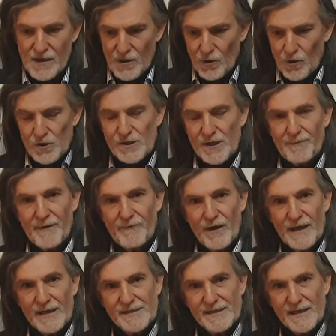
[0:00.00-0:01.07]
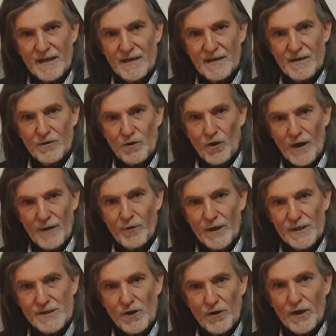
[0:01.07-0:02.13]
Consapevolezza,
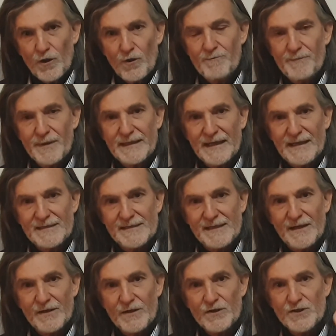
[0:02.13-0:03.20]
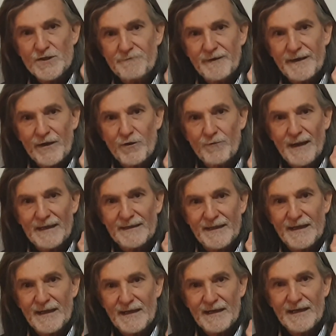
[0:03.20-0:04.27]
collaborazione e competenza ci faranno
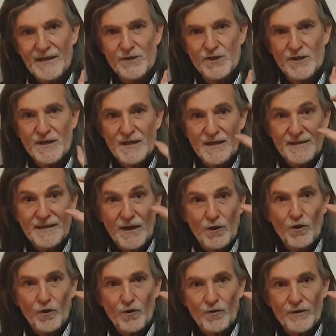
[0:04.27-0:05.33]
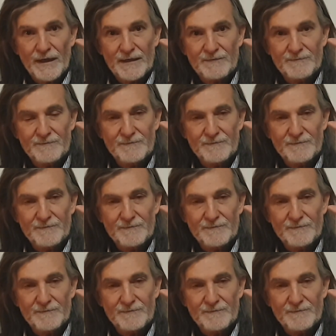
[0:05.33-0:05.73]
battere la C del corona.